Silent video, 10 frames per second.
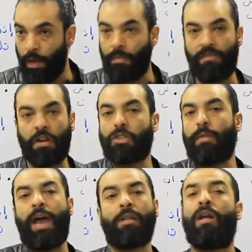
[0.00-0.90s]
ما يفرقش
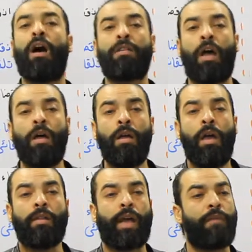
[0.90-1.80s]
معايا النهارده
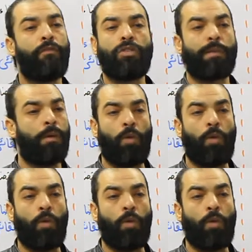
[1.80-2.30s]
انت جايب فلوسك من